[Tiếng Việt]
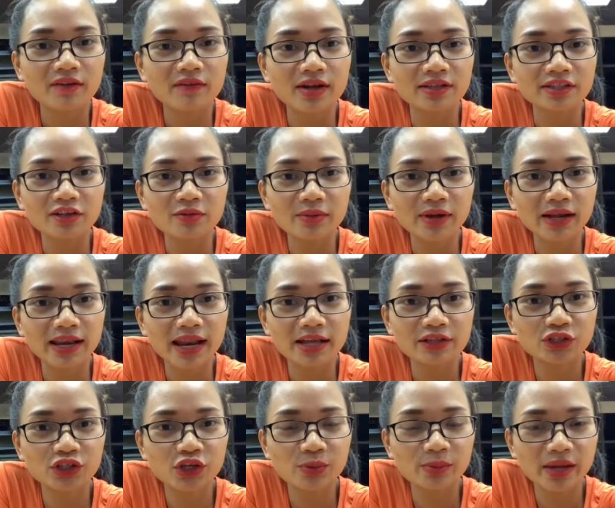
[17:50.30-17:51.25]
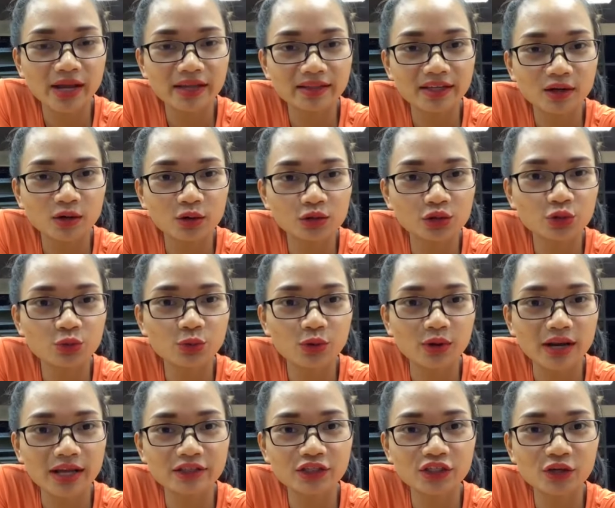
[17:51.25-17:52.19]
Ở trong cái livestream này thì nội dung của
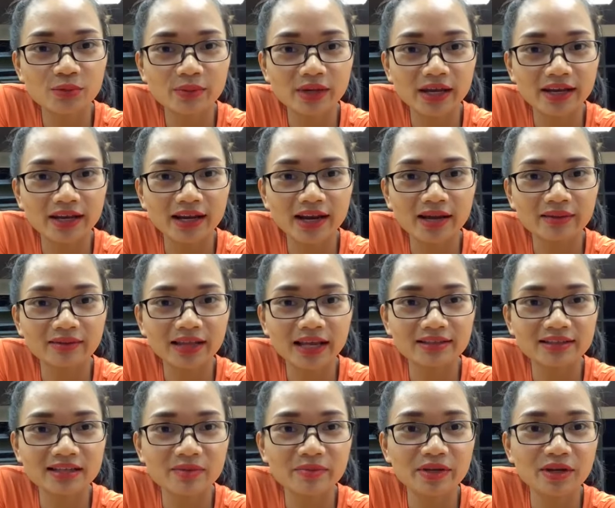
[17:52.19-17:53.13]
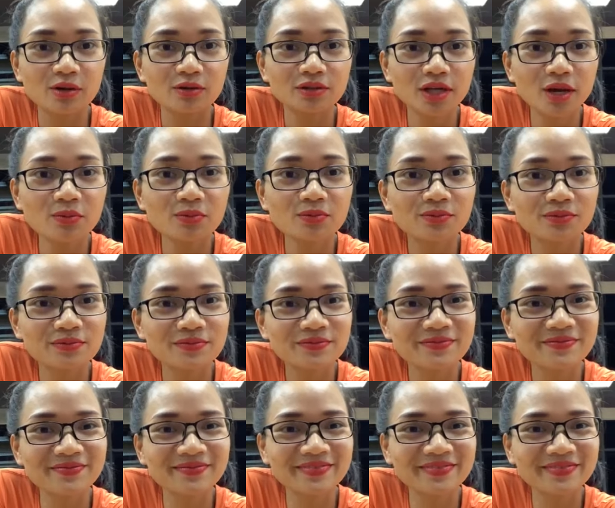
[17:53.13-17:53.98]
livestream này đấy là tại sao bị đau sóc.